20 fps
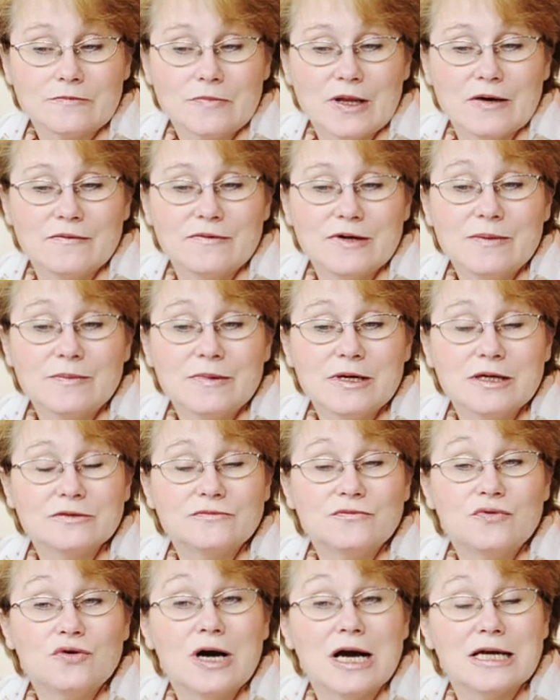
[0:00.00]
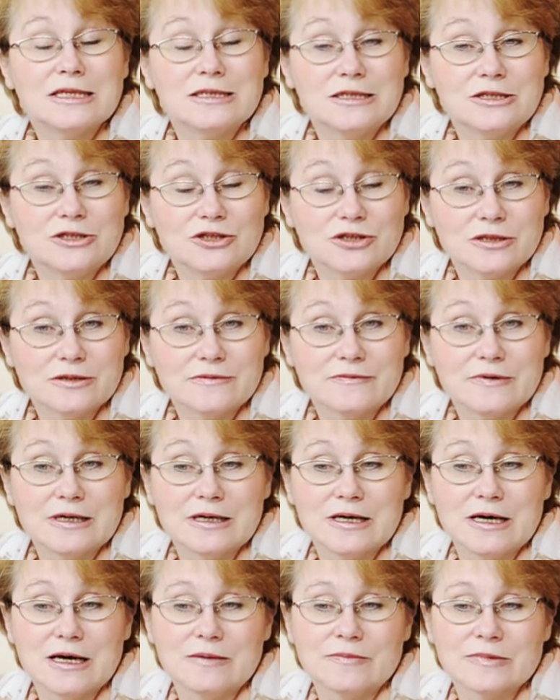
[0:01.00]
в рамках двугодичного
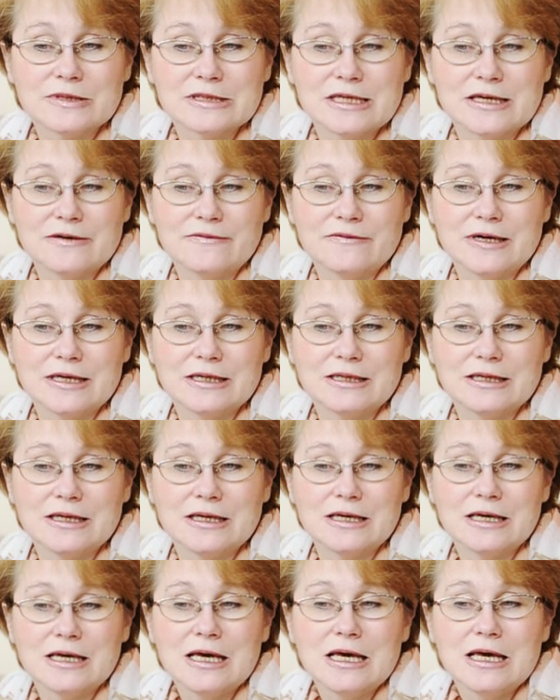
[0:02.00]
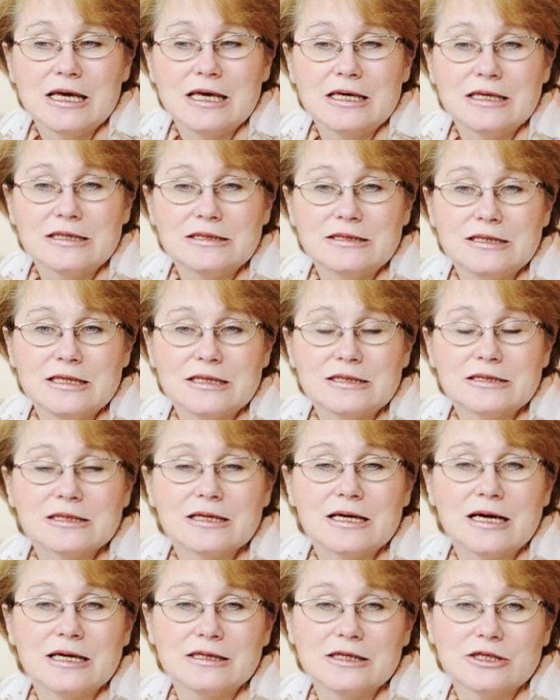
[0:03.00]
образования. И здесь,
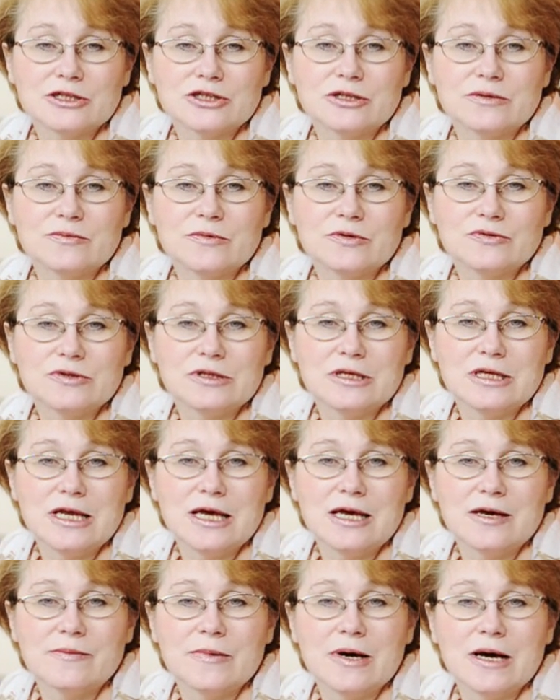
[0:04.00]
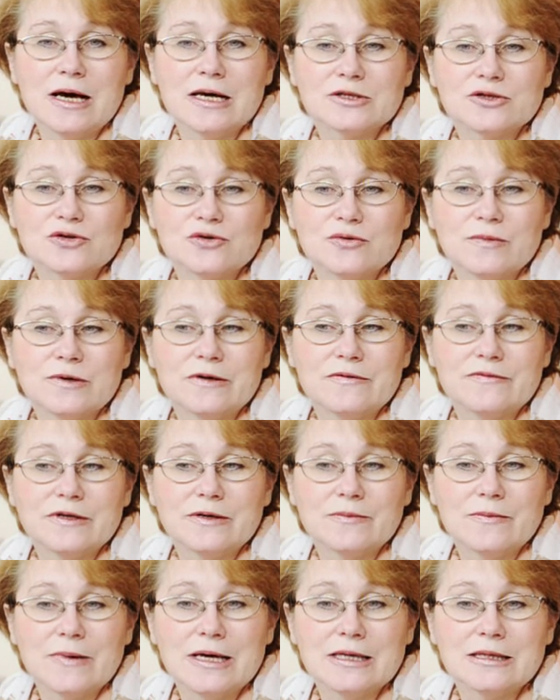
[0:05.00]
конечно, мы уделяем особое
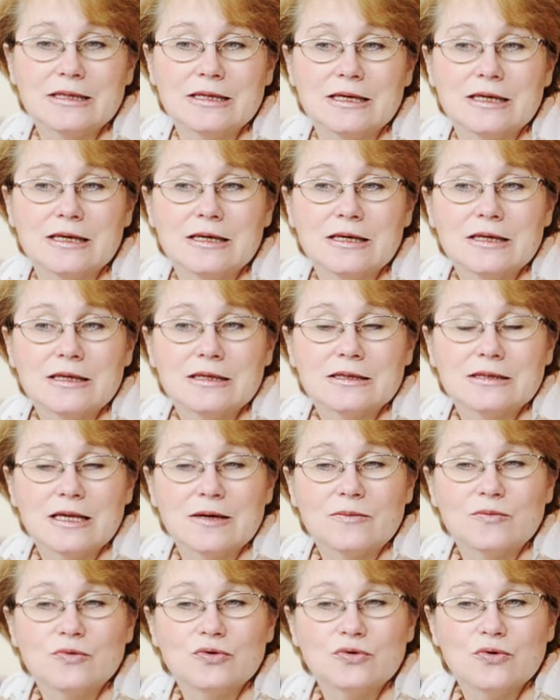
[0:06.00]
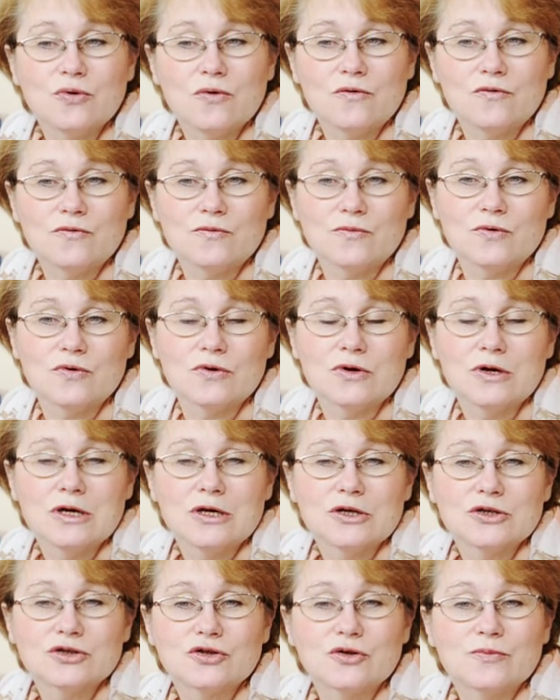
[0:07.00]
внимание тому новому,
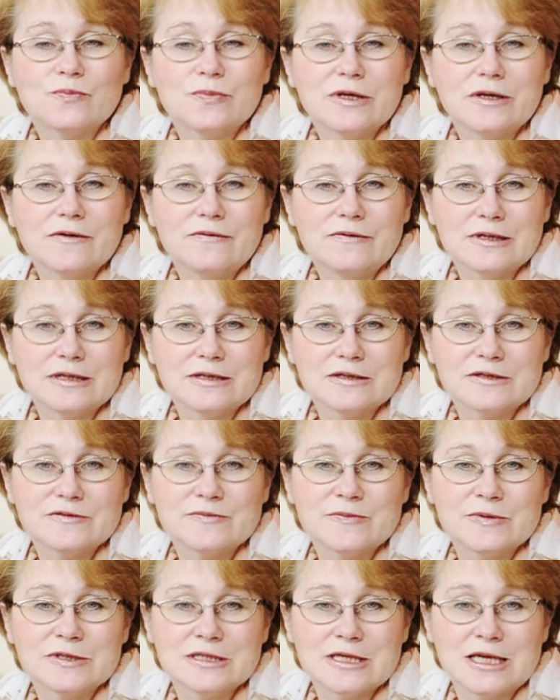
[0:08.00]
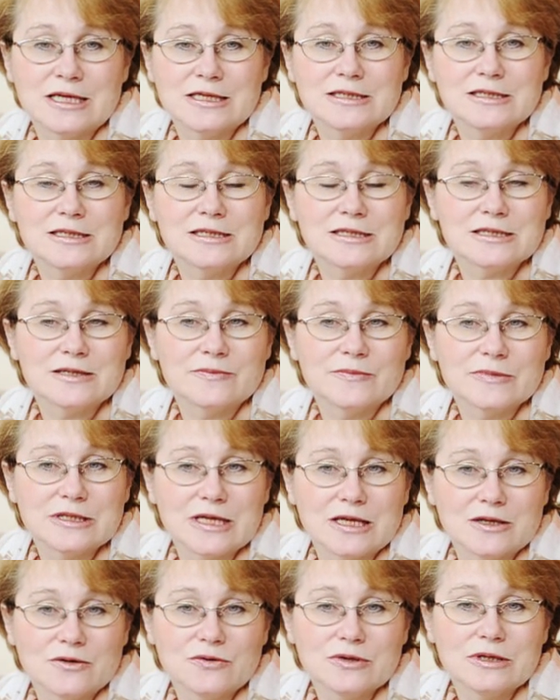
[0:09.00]
что появилось в специальности
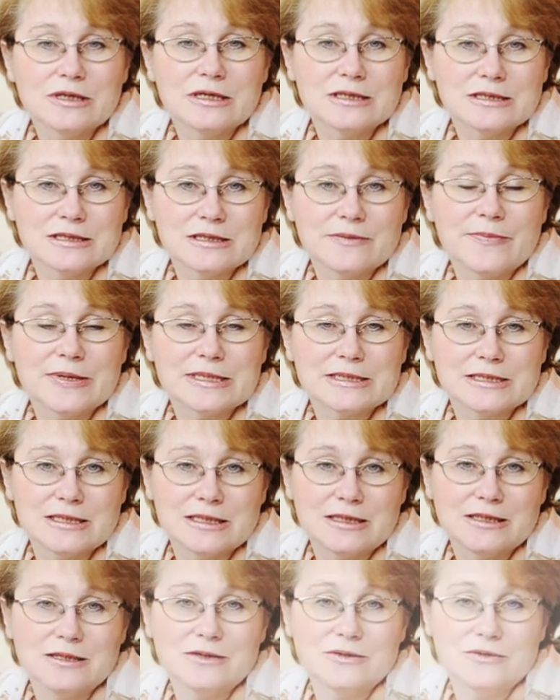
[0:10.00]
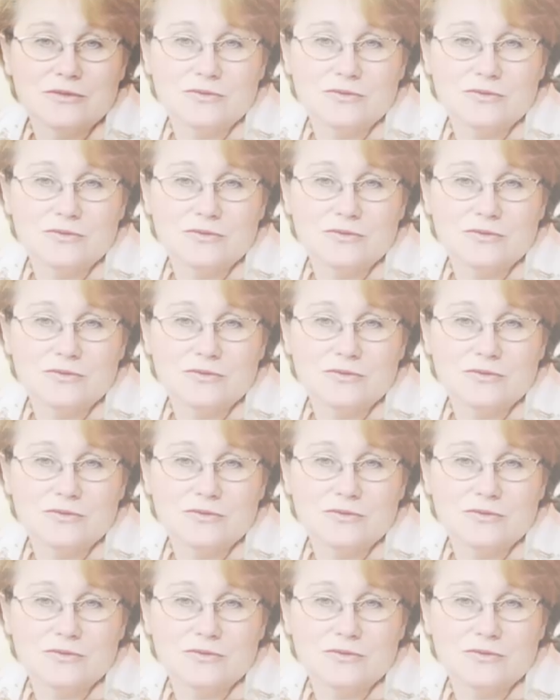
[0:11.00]
стоматология за последние